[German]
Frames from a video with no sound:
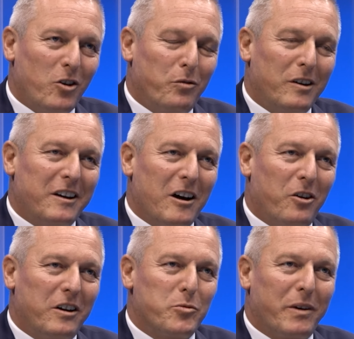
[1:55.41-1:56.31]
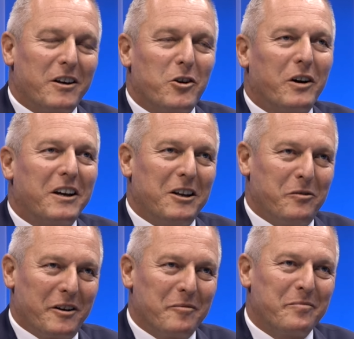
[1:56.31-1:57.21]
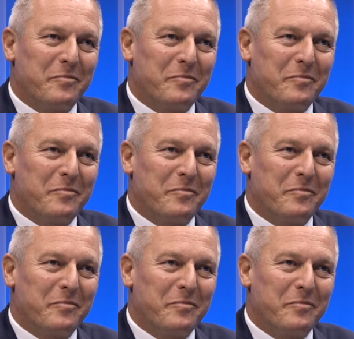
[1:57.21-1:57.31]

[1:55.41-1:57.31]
hoffentlich auch entsprechend korrigieren werden.